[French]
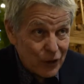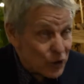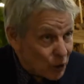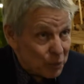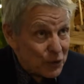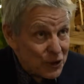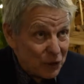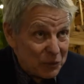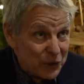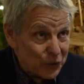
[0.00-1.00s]

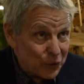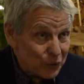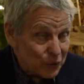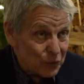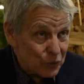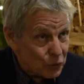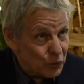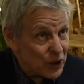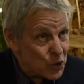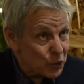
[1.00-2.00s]
100% bio
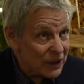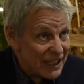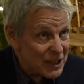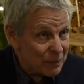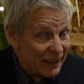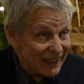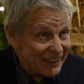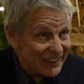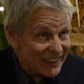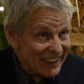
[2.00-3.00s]
tous les jours de la semaine,
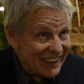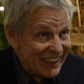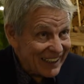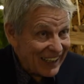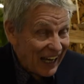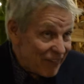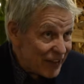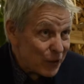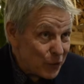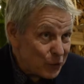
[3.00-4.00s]

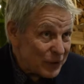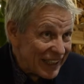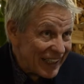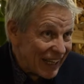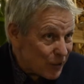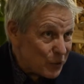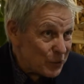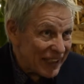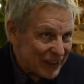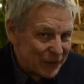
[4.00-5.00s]
avec le goûter
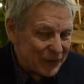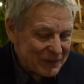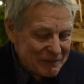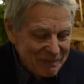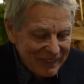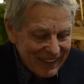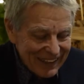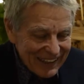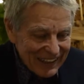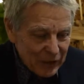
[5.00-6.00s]
inclus d'ailleurs.
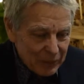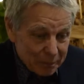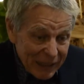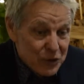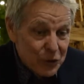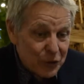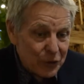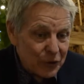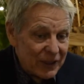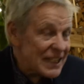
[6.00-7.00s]
Parce que
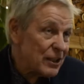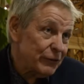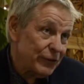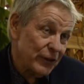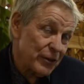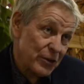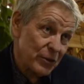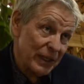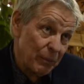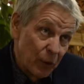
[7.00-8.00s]
les enfants
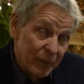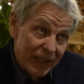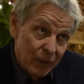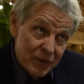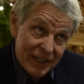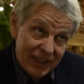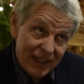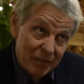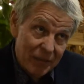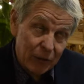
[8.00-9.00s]
sont les premiers
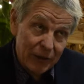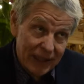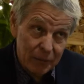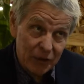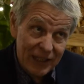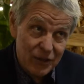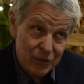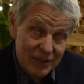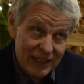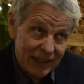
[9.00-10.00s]
concernés par une
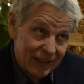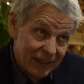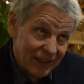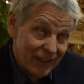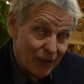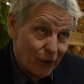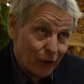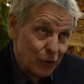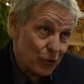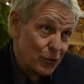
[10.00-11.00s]
alimentation saine,
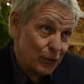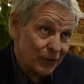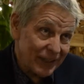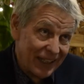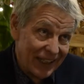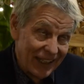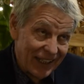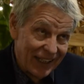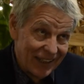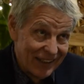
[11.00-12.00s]
que ce sont
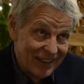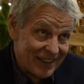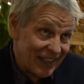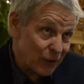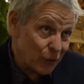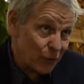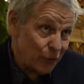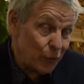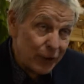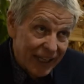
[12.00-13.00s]
des êtres
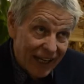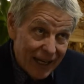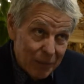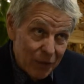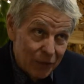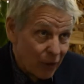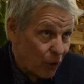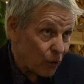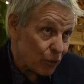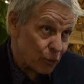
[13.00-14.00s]
vulnérables
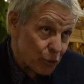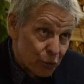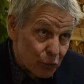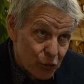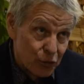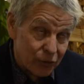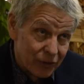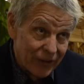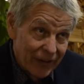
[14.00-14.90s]
en construction,